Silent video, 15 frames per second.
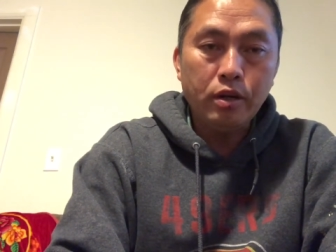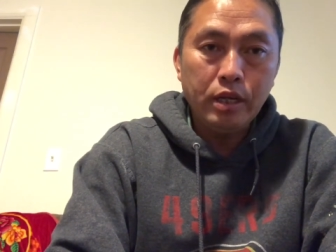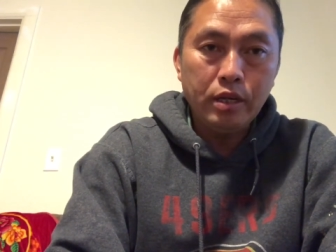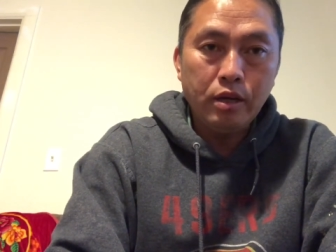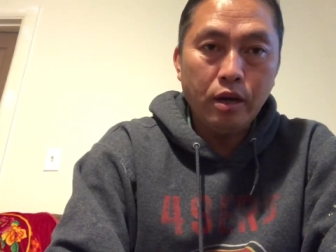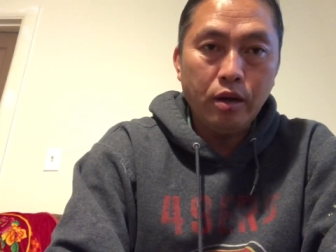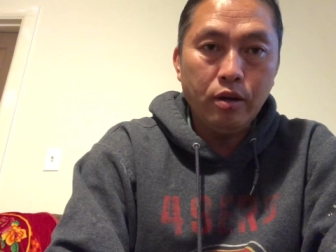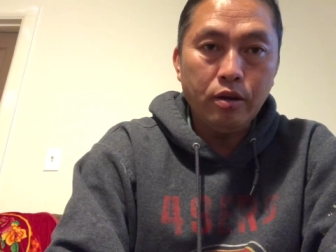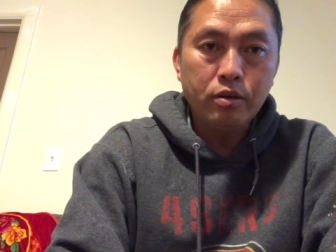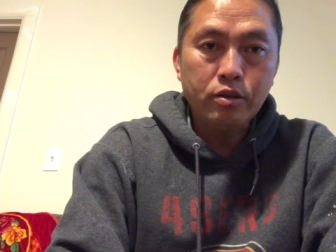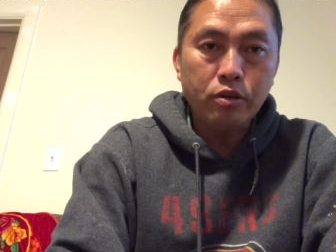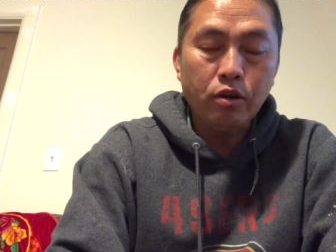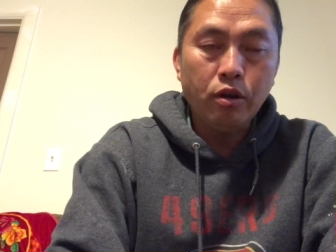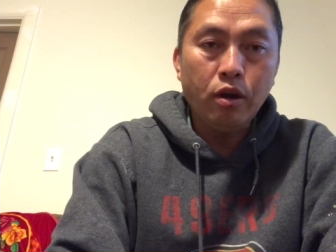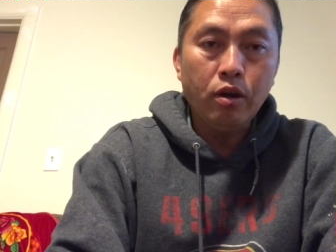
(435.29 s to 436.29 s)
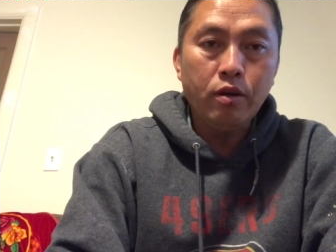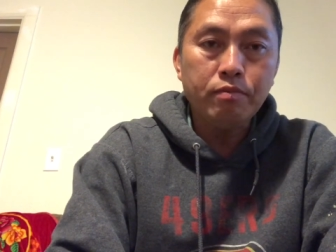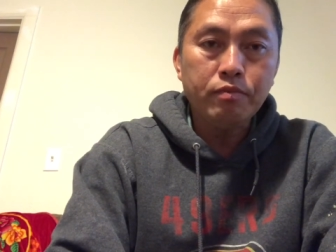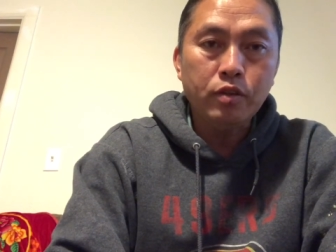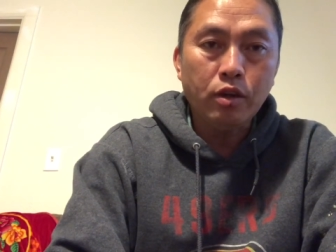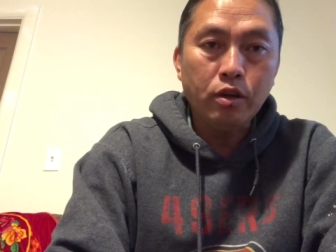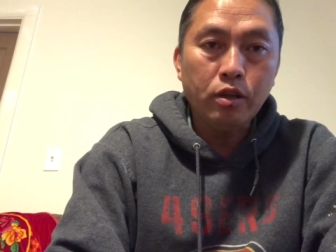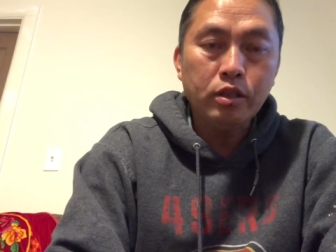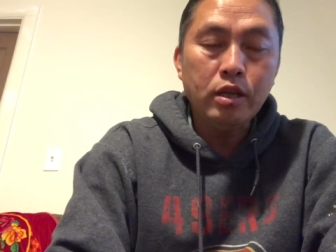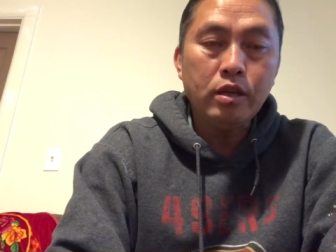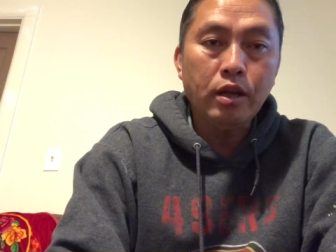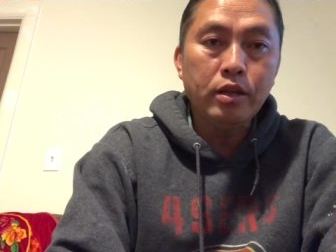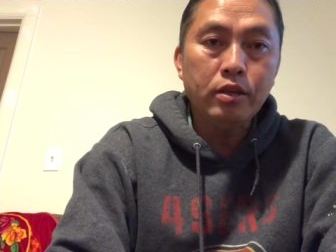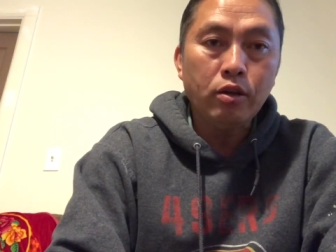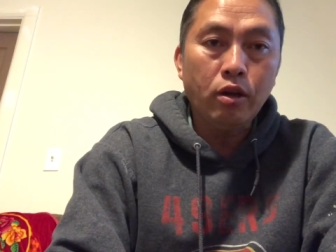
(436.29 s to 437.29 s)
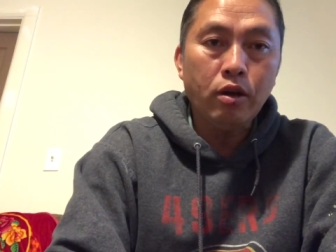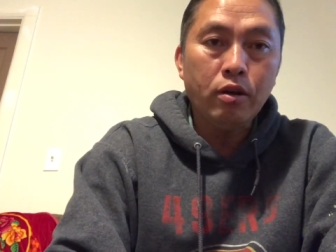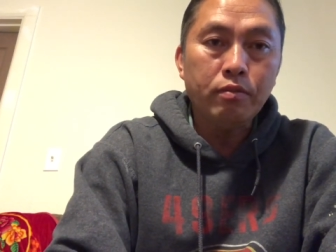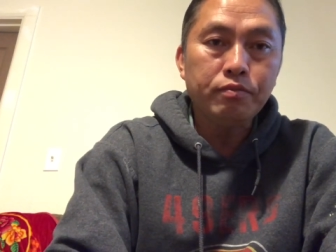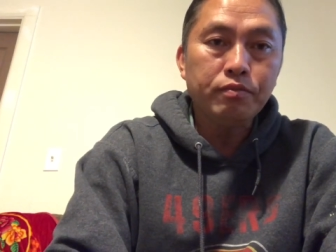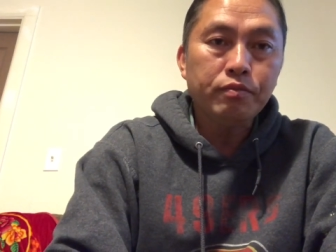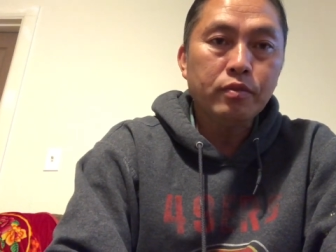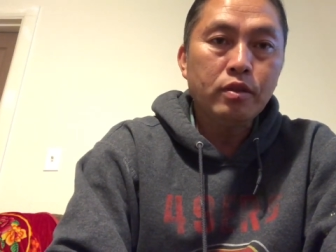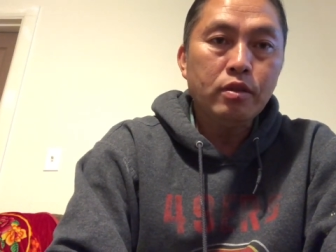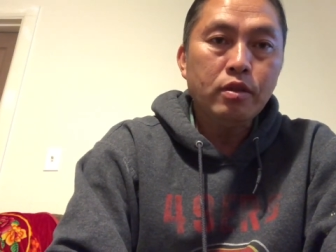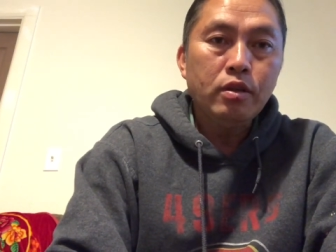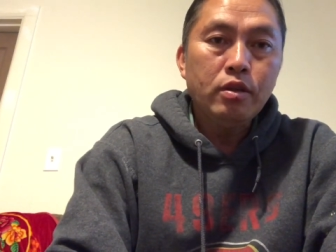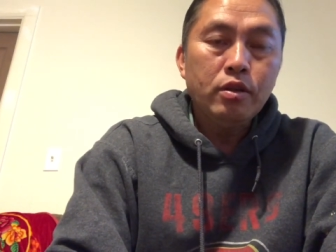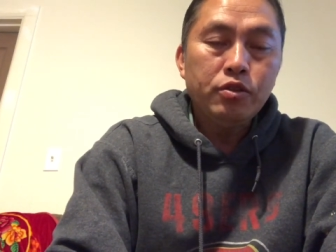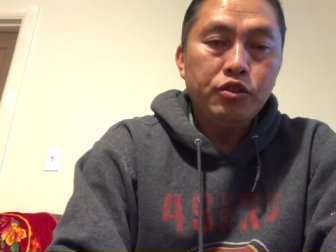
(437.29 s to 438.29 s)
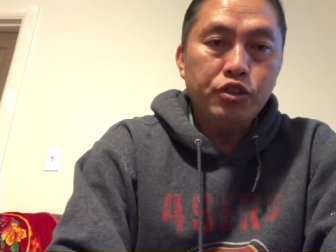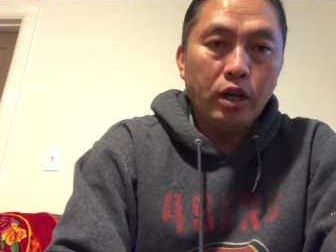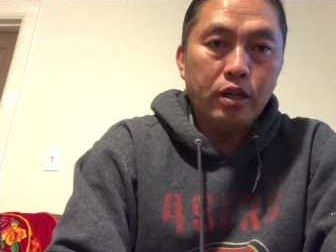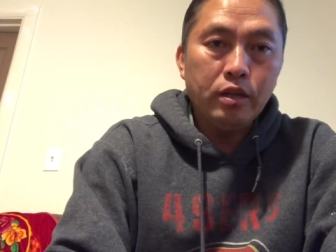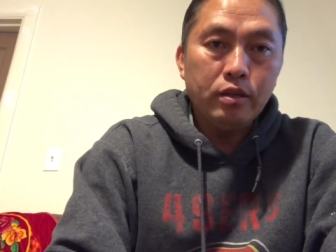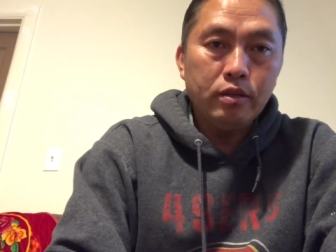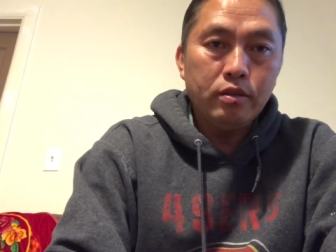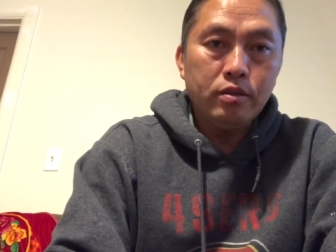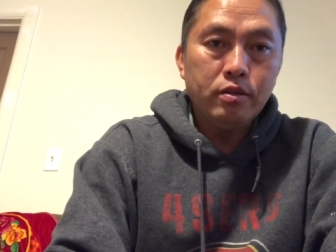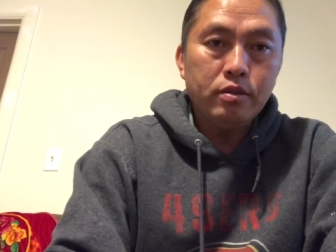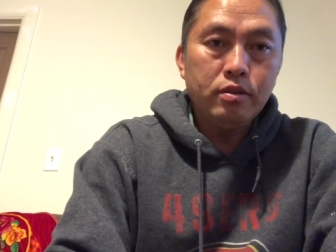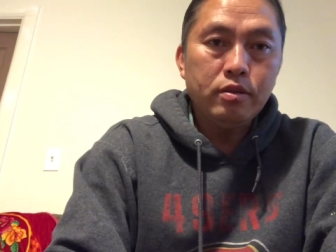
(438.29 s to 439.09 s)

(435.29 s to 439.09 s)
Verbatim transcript: là này khờ cho nó cho nó thế vậy cho chẳng